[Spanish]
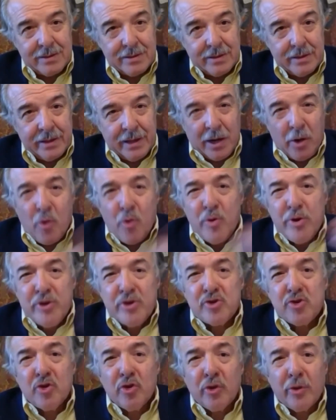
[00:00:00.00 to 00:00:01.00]
el
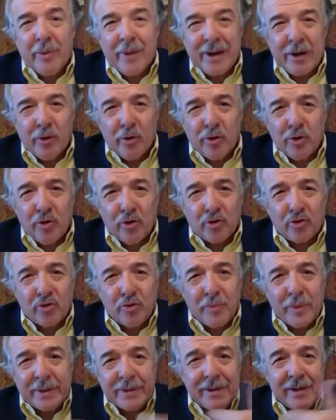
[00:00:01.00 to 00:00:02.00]
juicio de valor lo
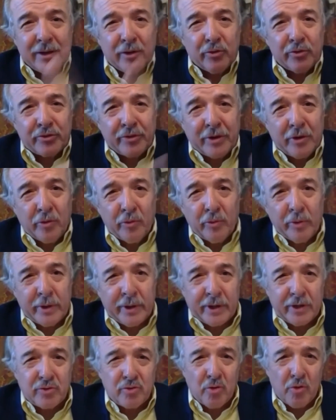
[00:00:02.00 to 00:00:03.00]
somete el Consejo de
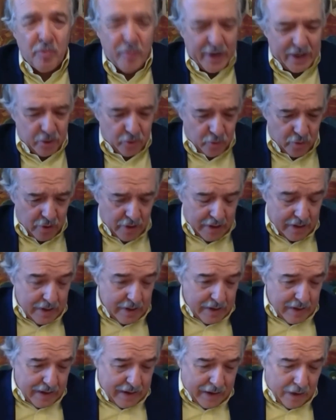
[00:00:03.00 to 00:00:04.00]
Derechos Humanos
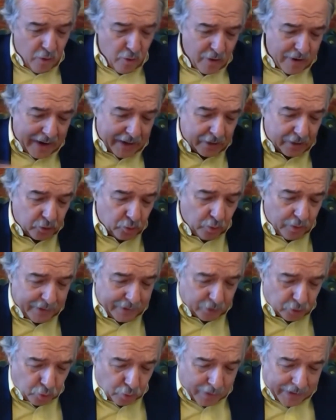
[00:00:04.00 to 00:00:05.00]
a un acto
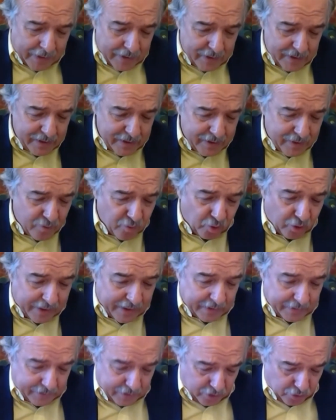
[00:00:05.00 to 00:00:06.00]
electoral y
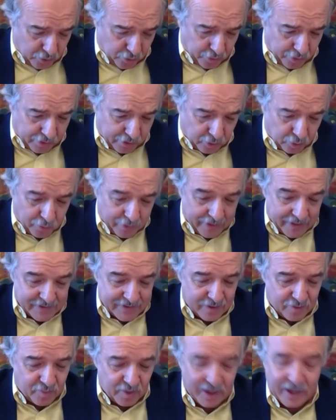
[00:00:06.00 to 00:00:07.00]
democrático dentro de la
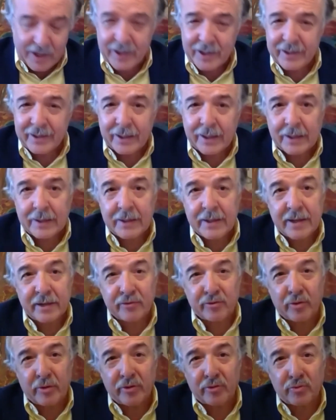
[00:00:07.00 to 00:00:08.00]
Asamblea General de
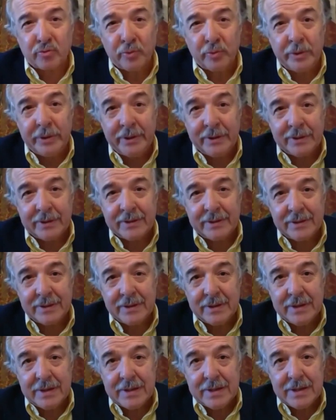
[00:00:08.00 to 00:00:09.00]
Naciones Unidas,
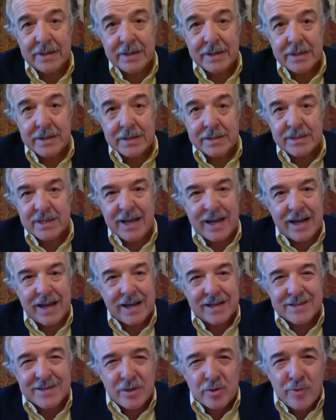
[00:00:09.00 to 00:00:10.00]
sin
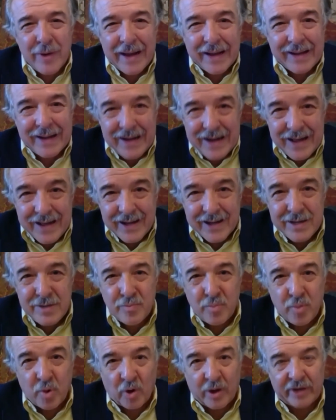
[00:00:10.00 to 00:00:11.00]
hacer una clara
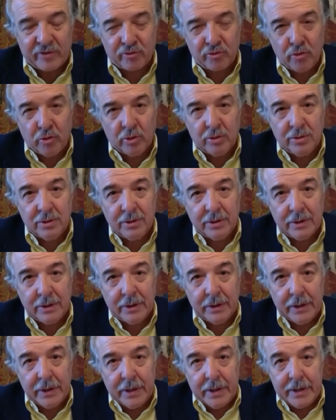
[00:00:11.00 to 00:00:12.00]
invocación
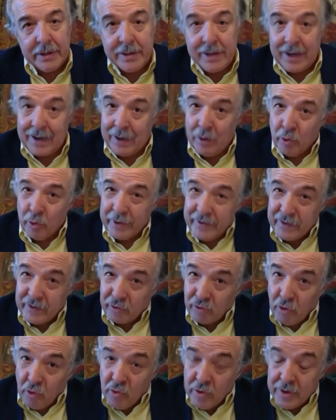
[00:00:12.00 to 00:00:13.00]
ni a la
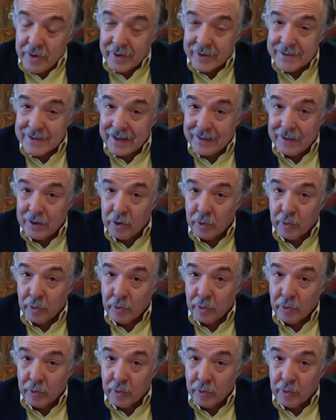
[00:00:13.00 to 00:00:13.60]
jurisdicción universal de los